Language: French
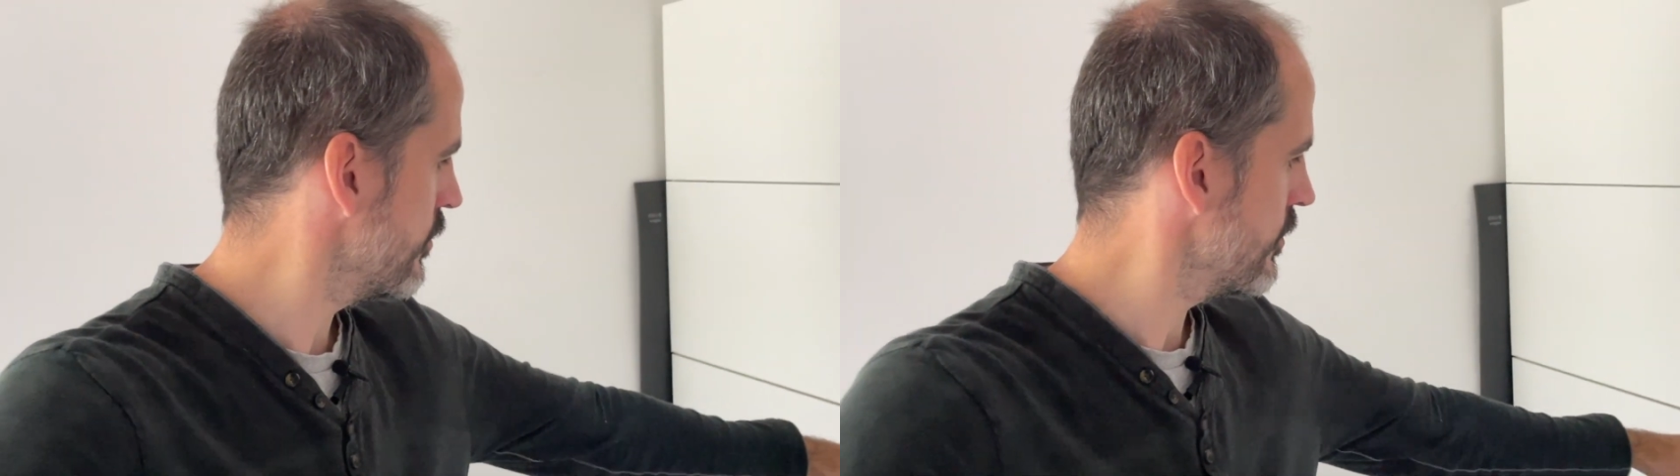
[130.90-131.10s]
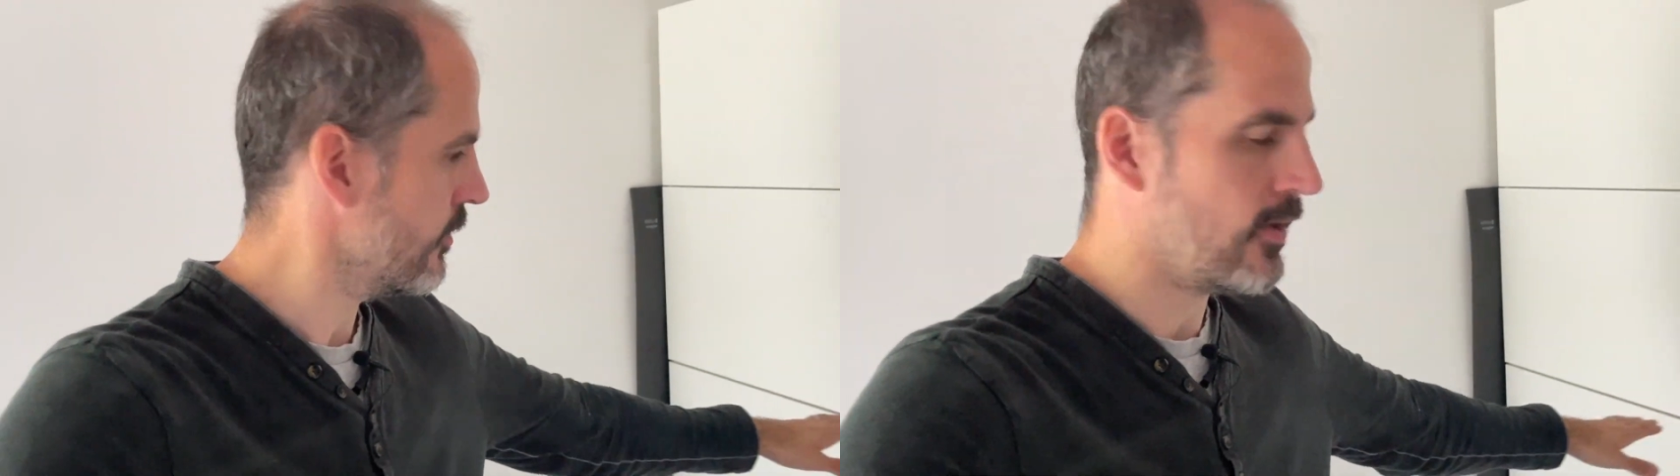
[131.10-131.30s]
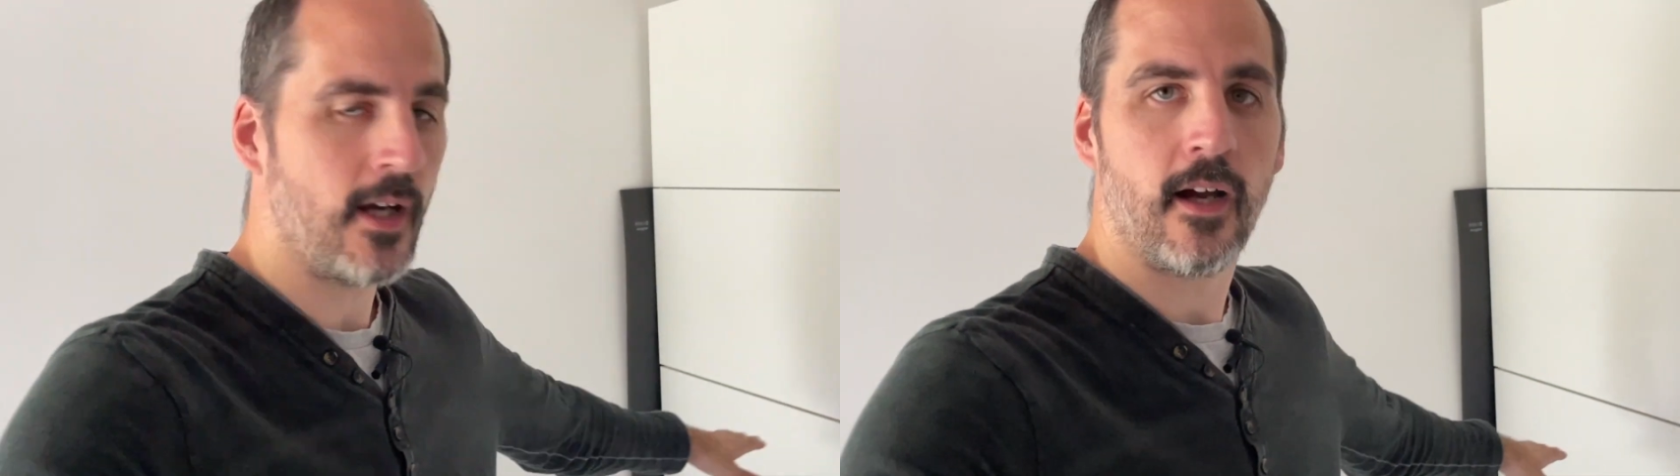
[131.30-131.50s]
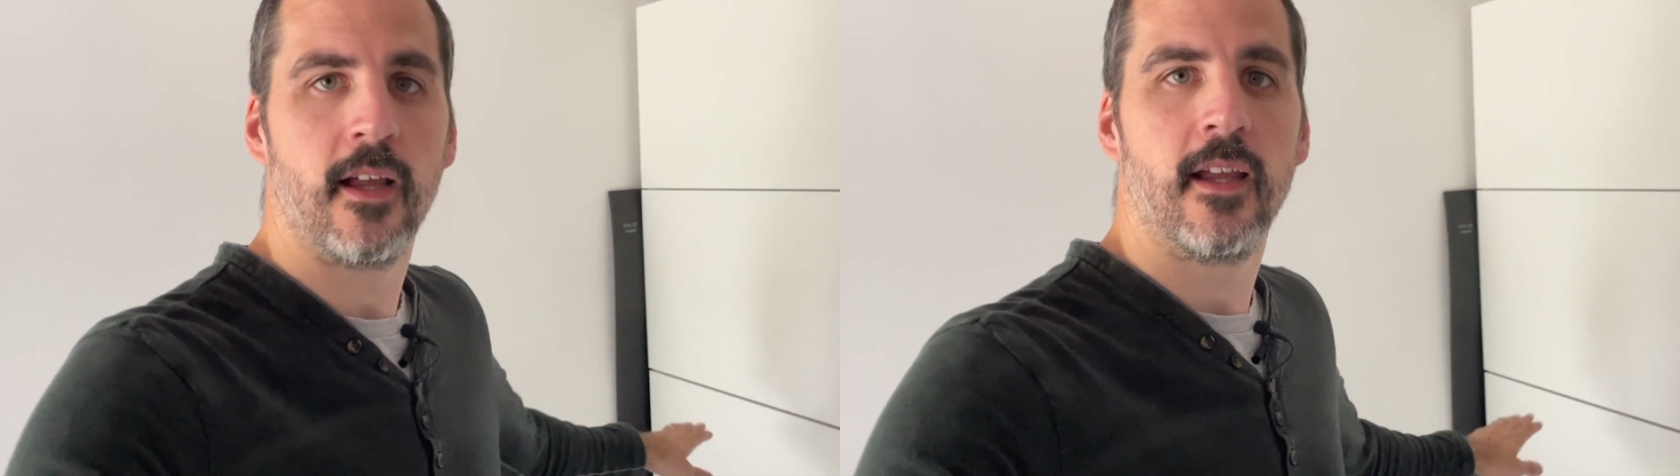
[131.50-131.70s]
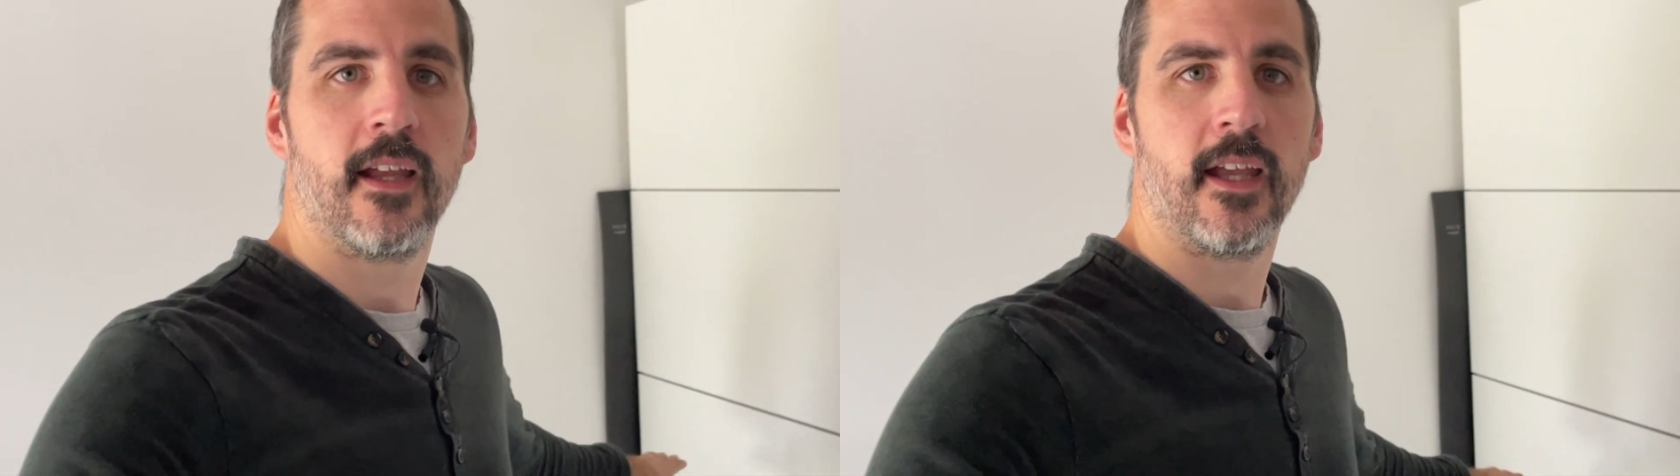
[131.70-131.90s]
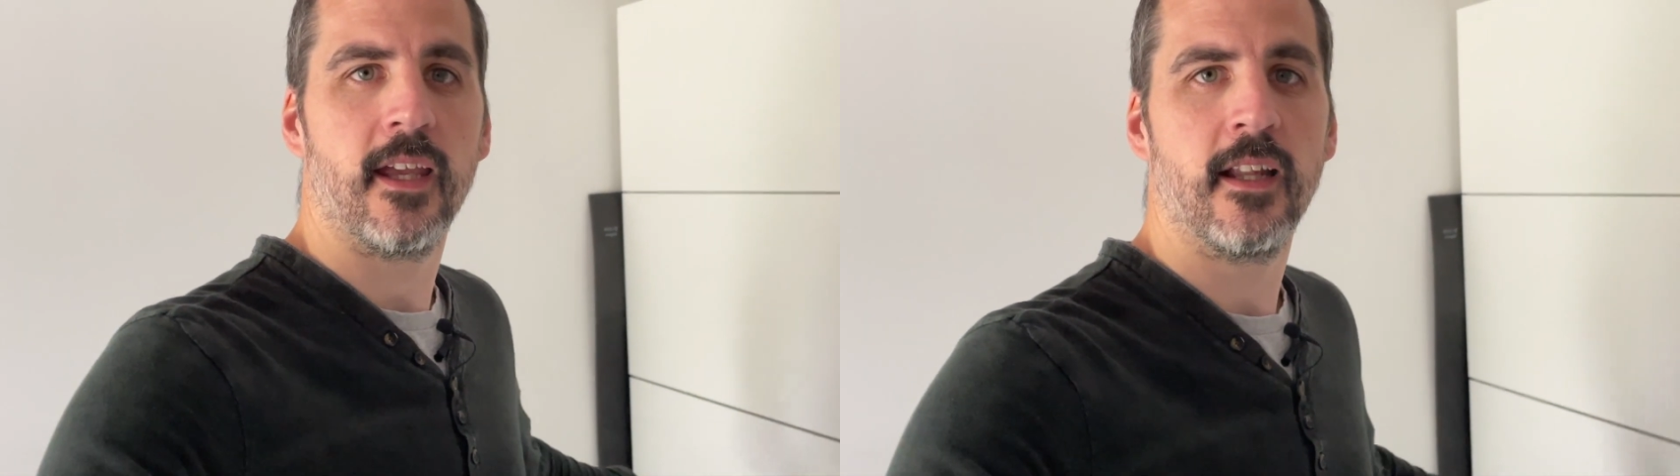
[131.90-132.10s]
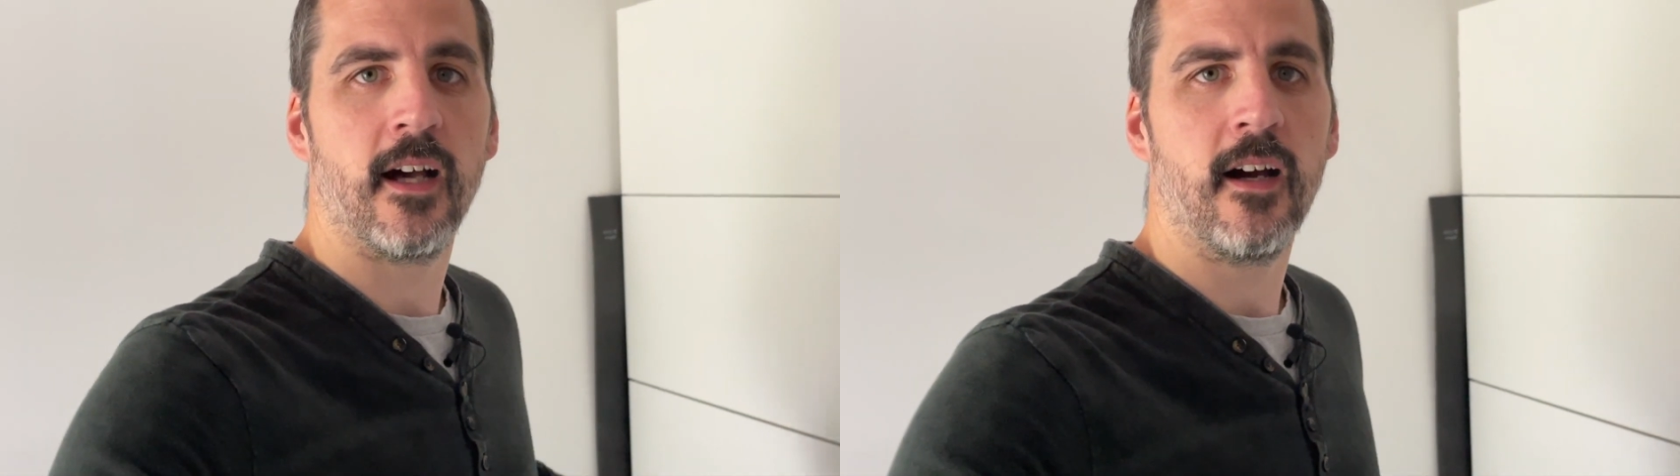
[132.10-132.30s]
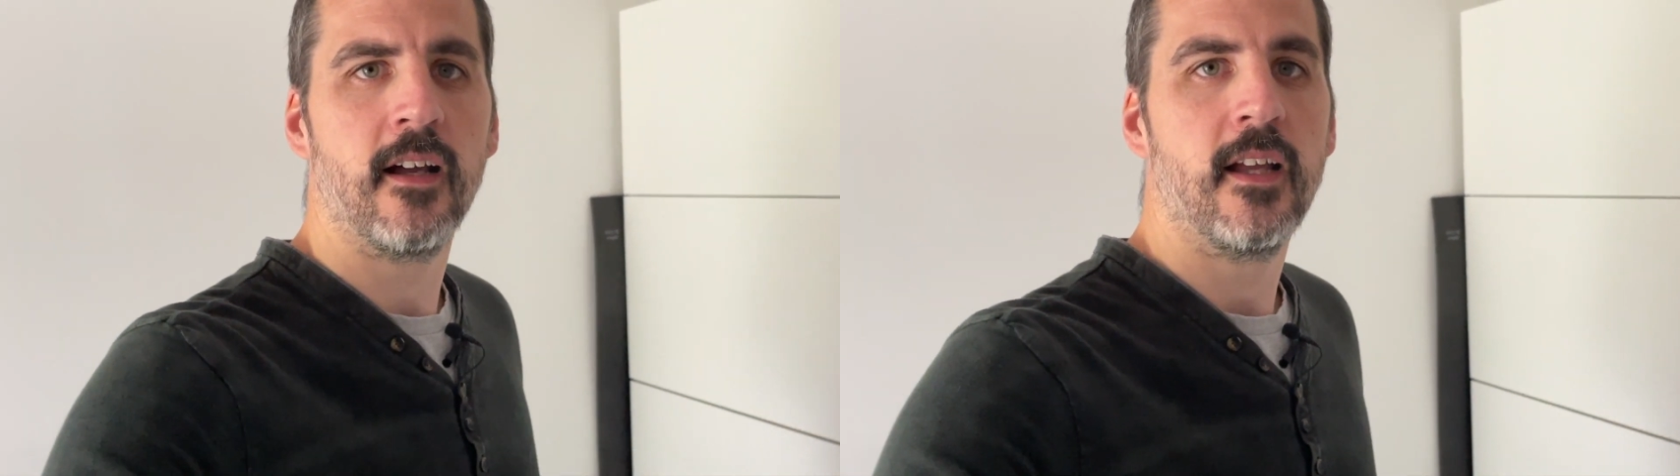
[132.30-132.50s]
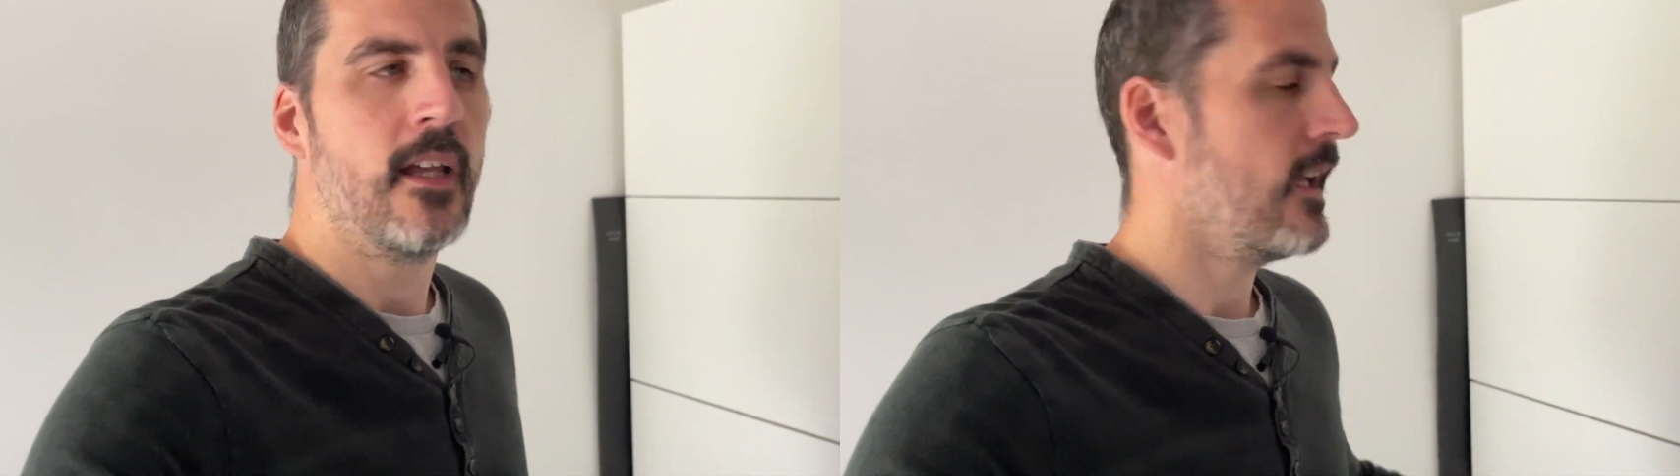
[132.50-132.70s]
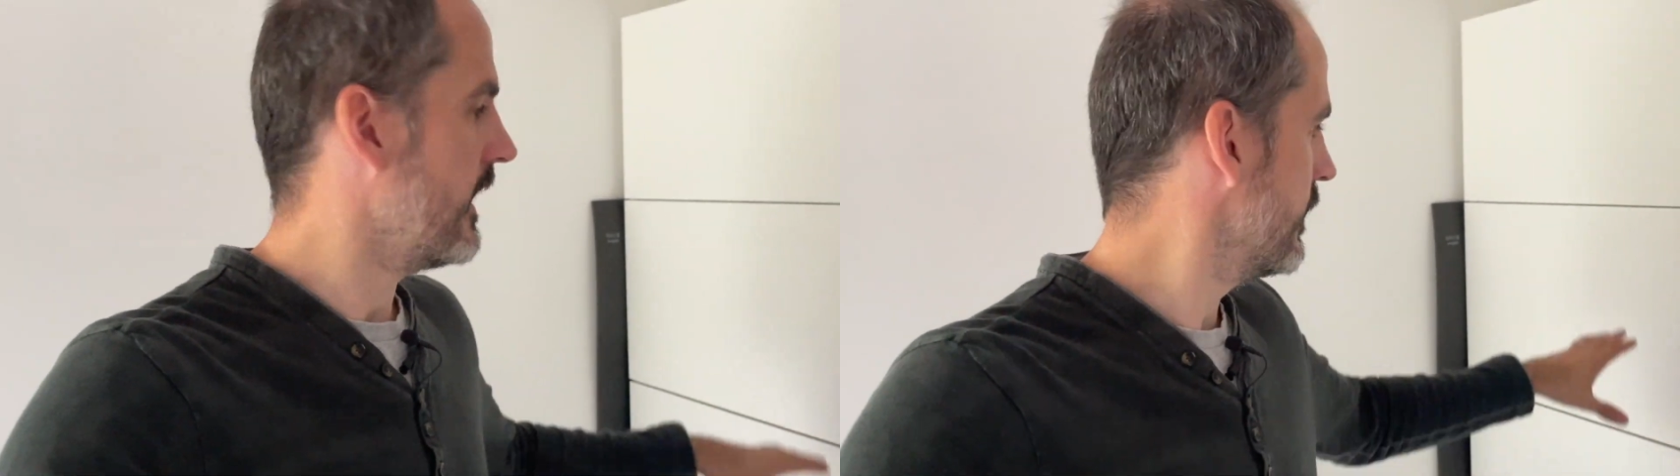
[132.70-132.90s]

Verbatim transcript: juste là et là et